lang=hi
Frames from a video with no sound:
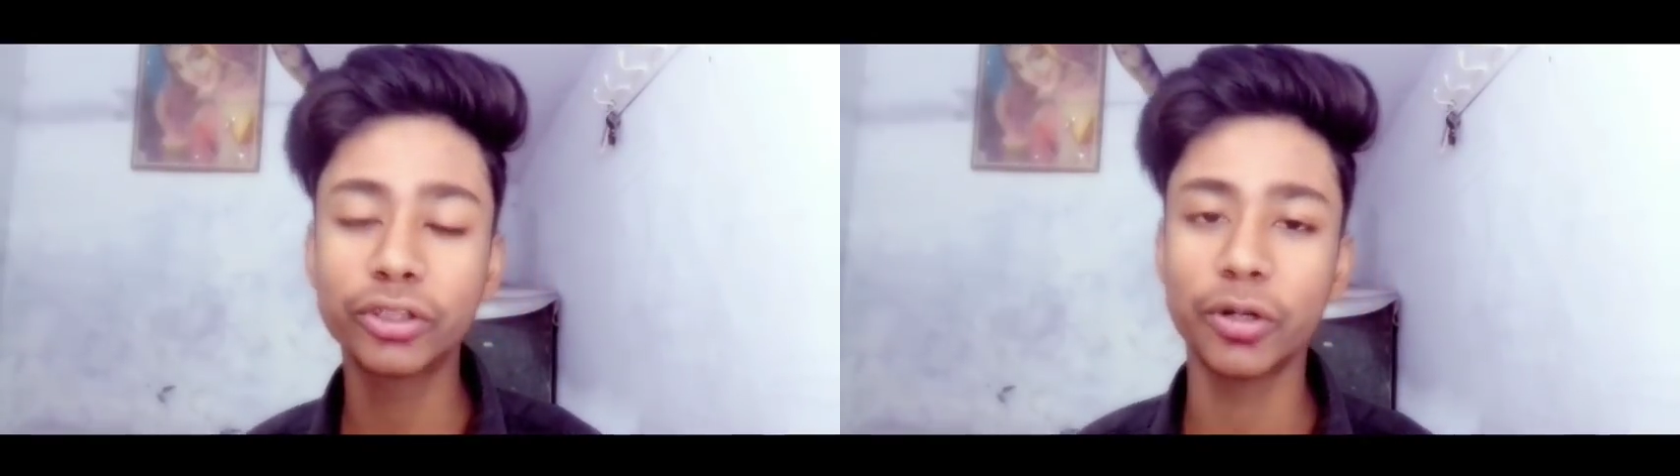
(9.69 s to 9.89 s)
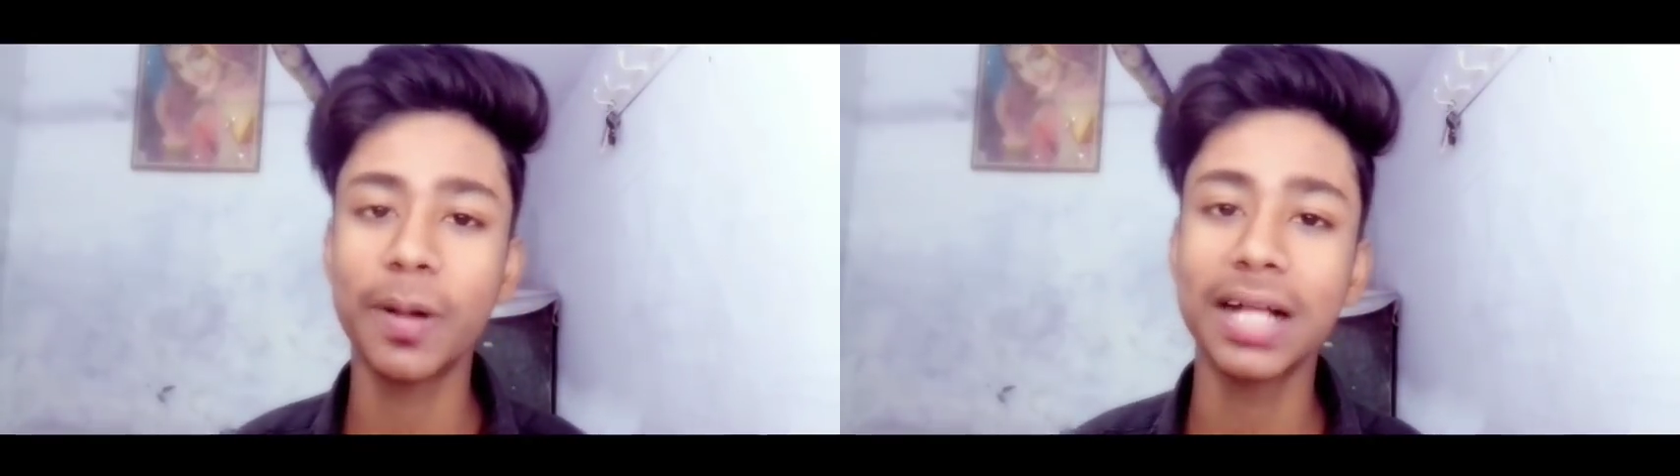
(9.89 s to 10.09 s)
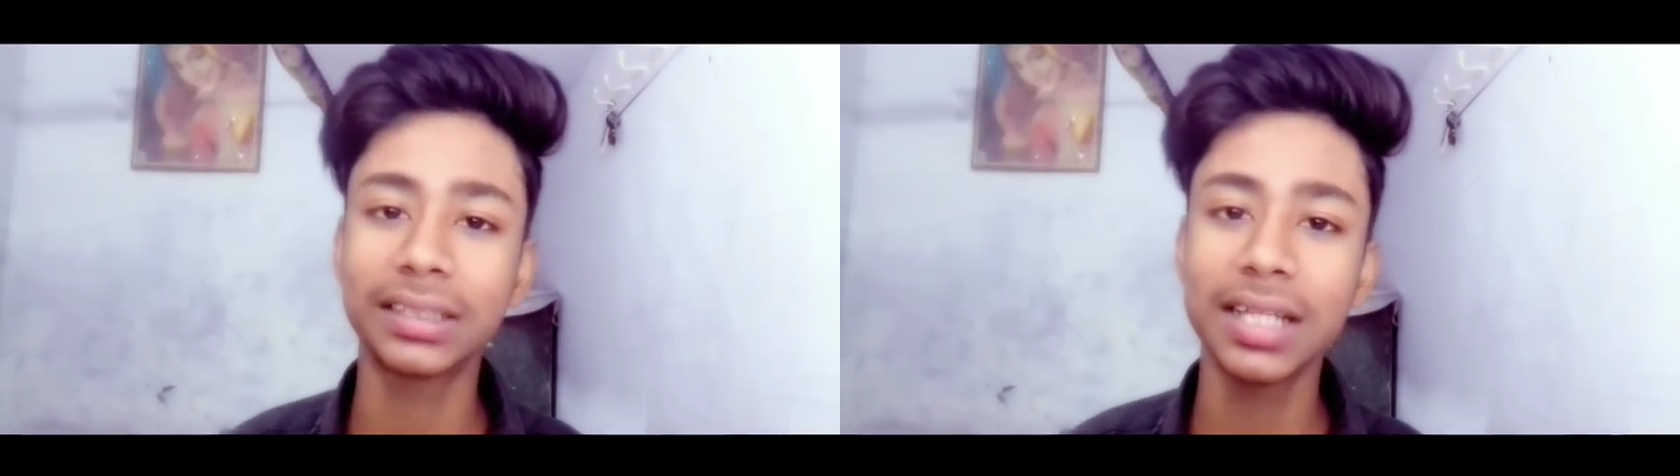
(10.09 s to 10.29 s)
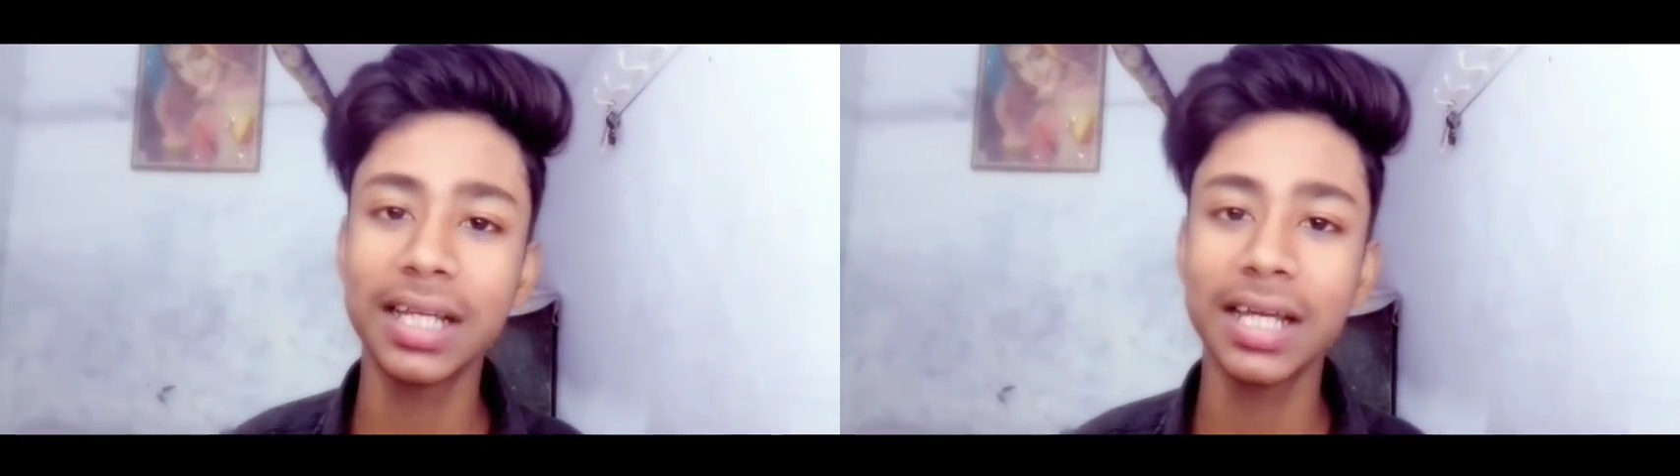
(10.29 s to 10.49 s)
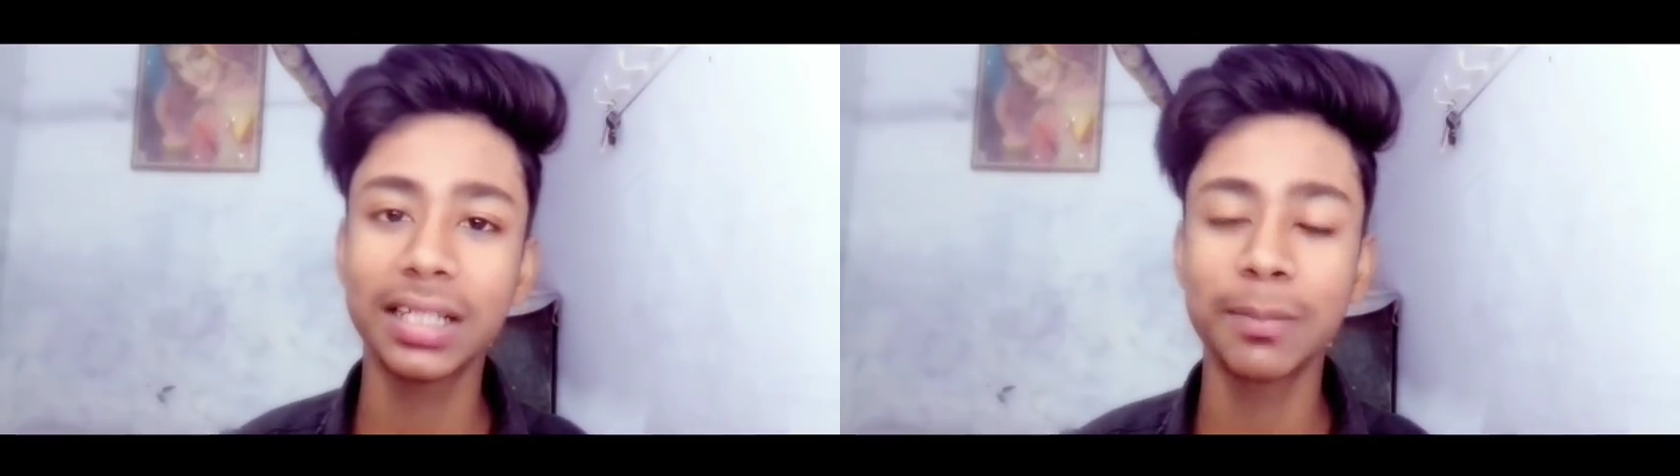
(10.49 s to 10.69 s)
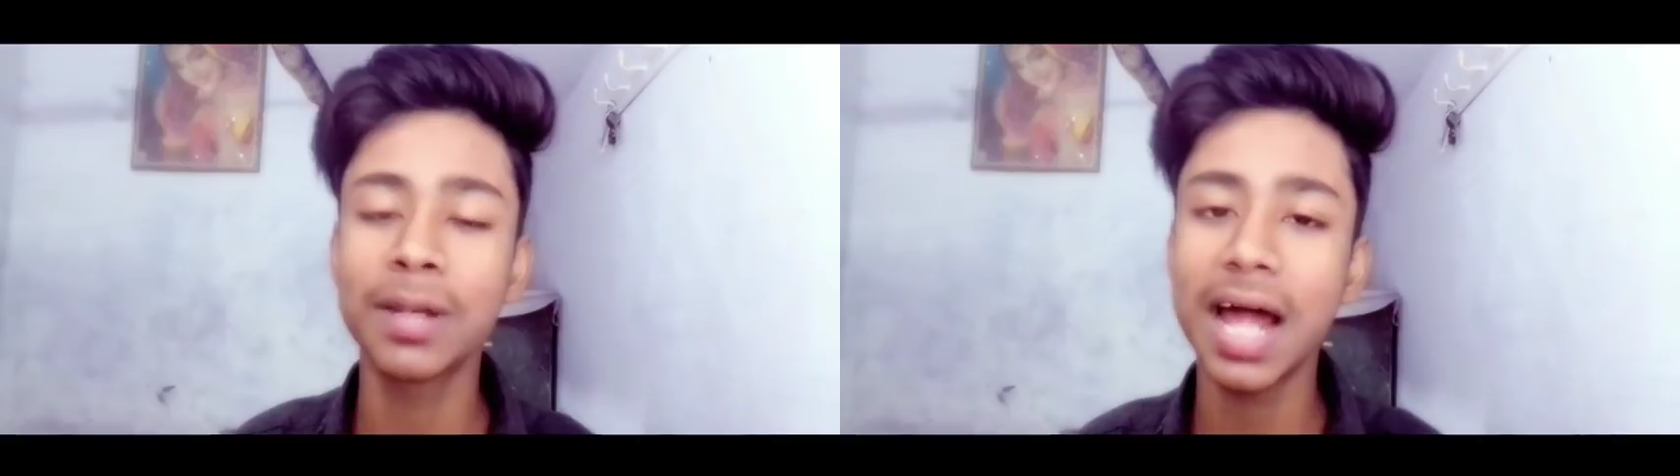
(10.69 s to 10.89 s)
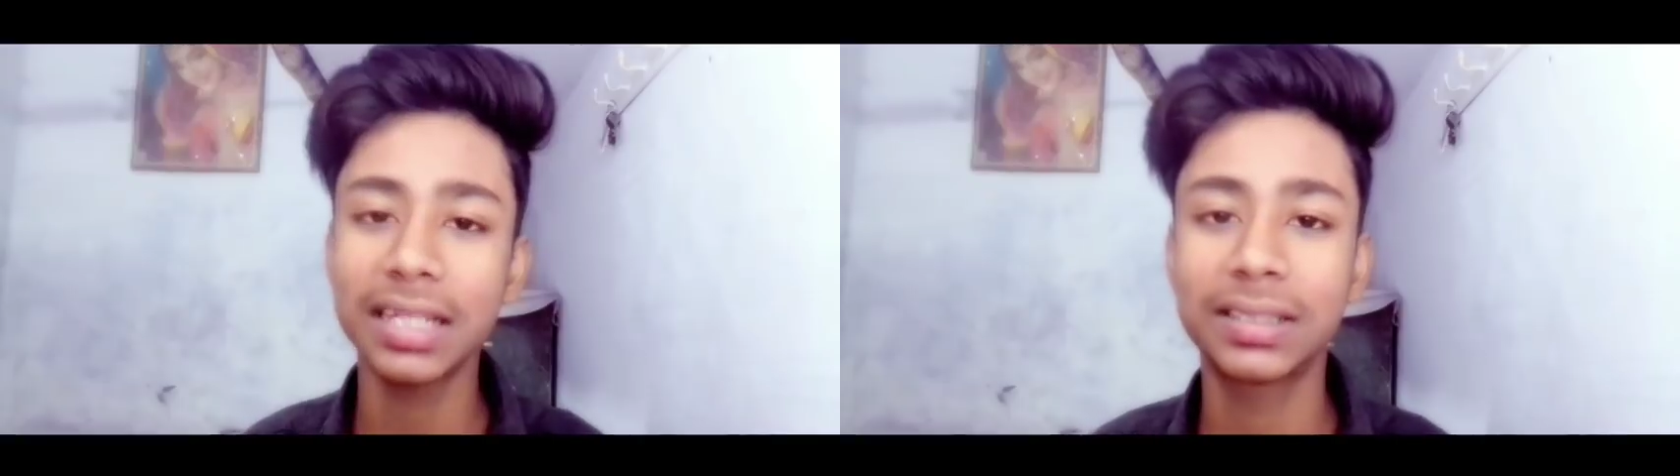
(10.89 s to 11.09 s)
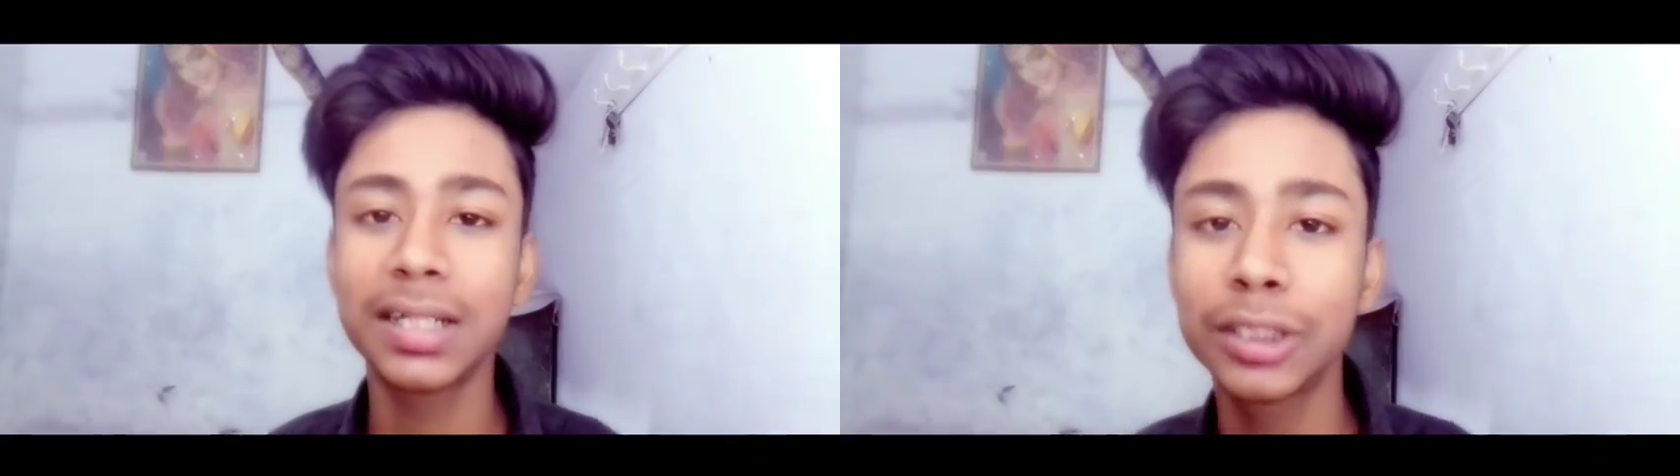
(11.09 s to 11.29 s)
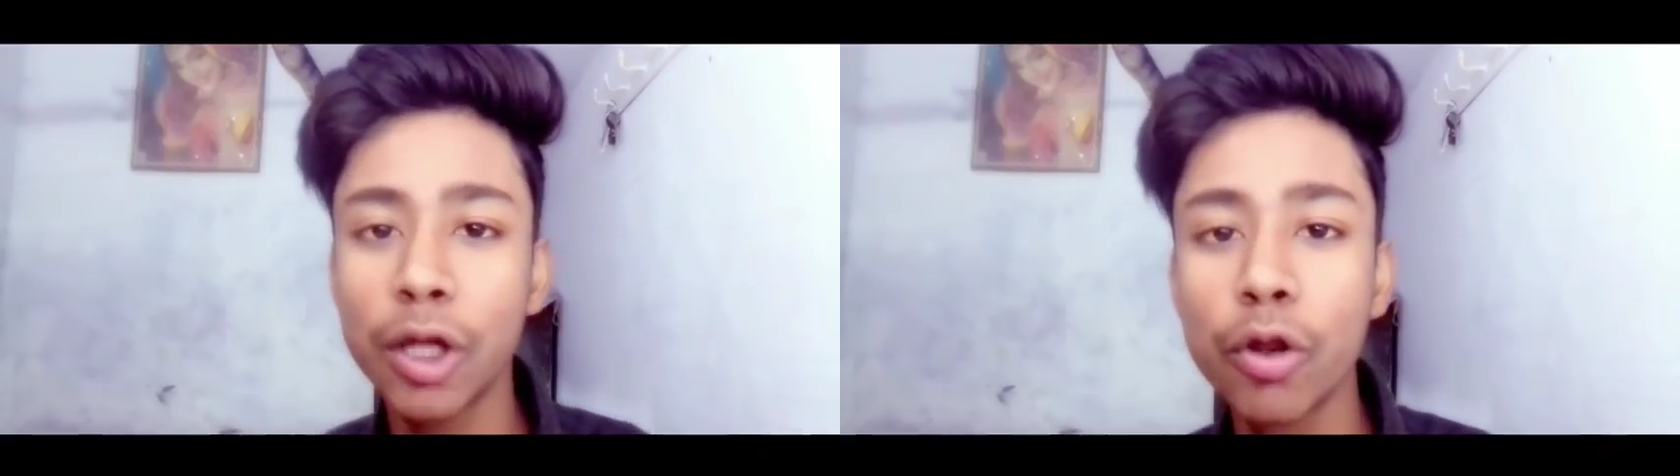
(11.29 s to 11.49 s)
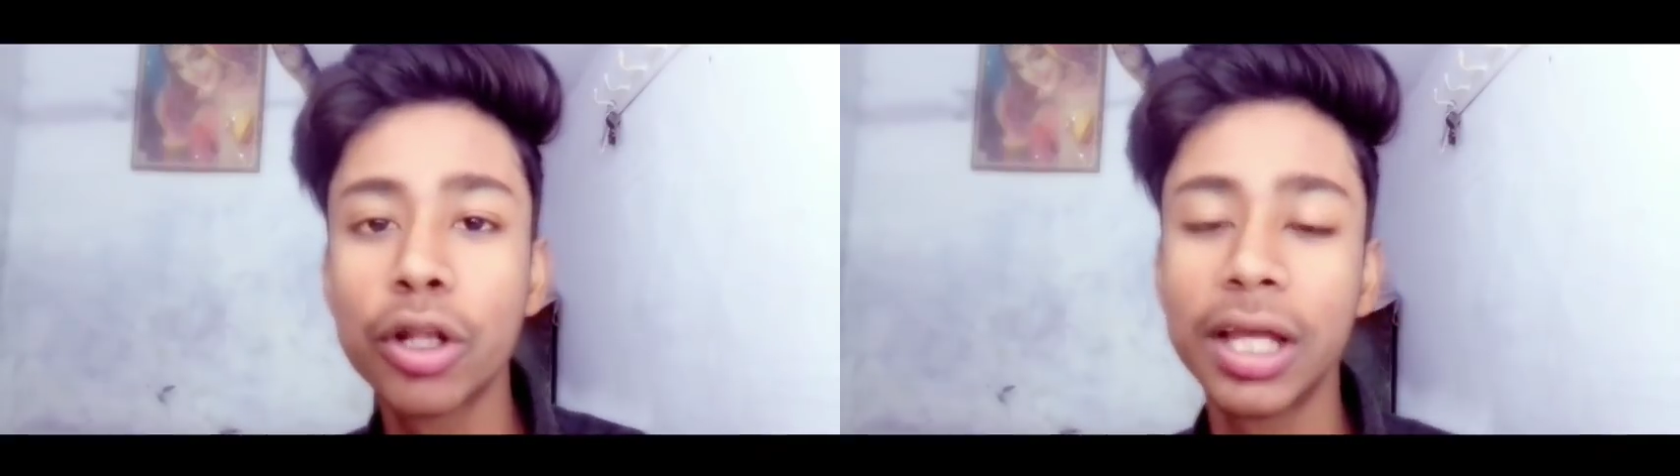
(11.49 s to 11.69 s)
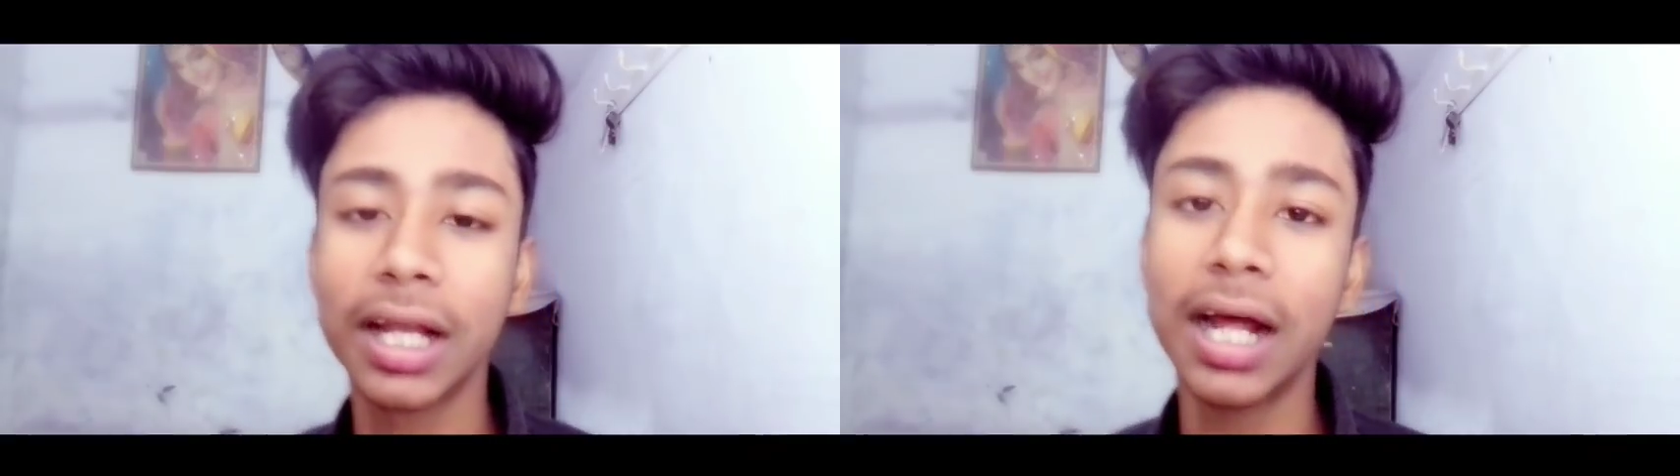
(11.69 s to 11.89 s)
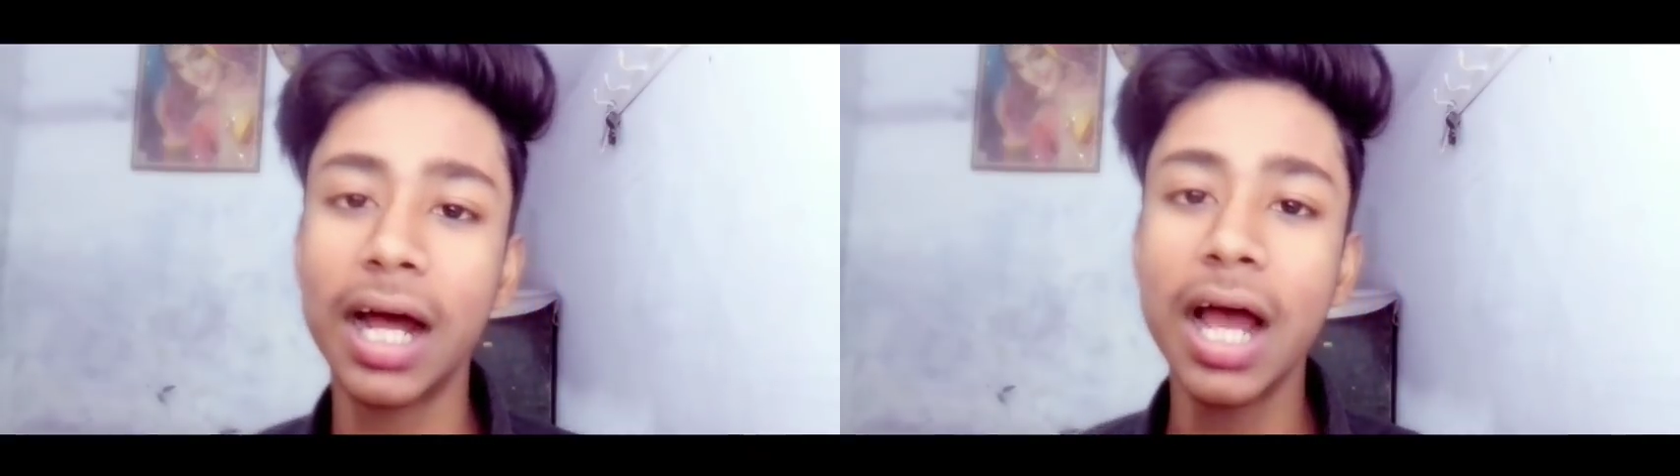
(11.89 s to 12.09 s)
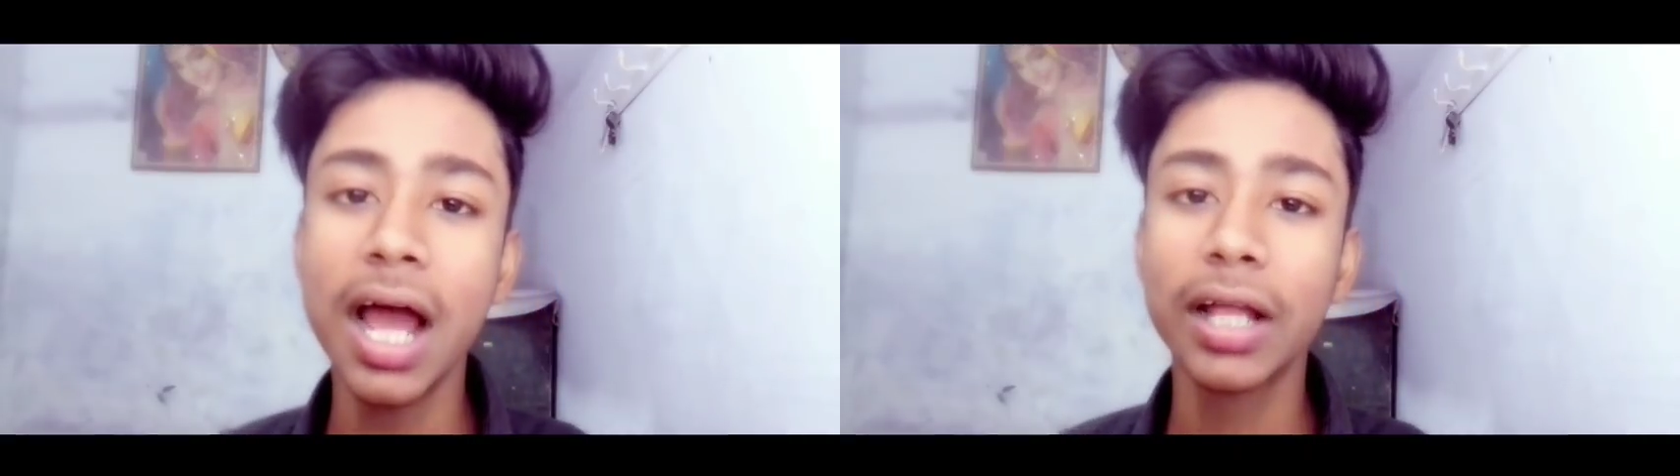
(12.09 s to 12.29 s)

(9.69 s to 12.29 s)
शुरुआत से लेकर एकदम लास्ट तक जरूर देखना